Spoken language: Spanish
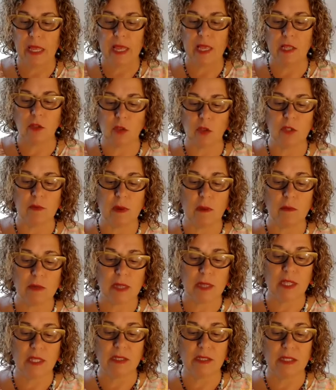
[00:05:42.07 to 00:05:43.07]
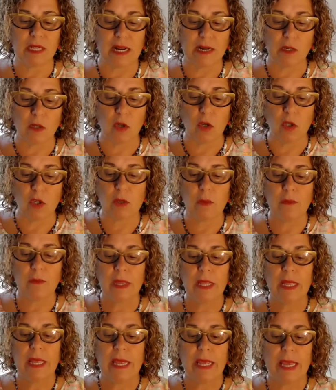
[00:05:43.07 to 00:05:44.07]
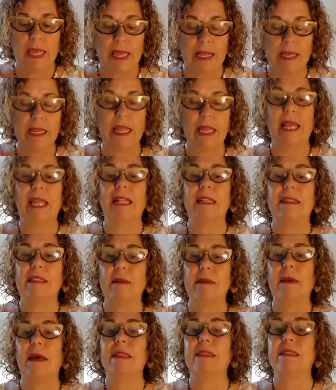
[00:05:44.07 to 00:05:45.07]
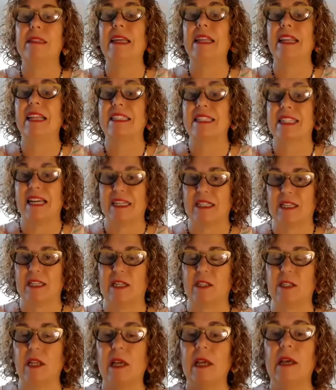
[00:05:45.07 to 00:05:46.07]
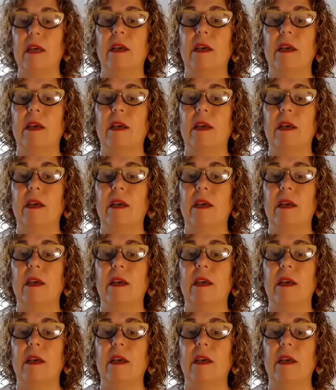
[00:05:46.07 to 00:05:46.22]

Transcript: Entonces vamos a centrarnos en el tema de las casas.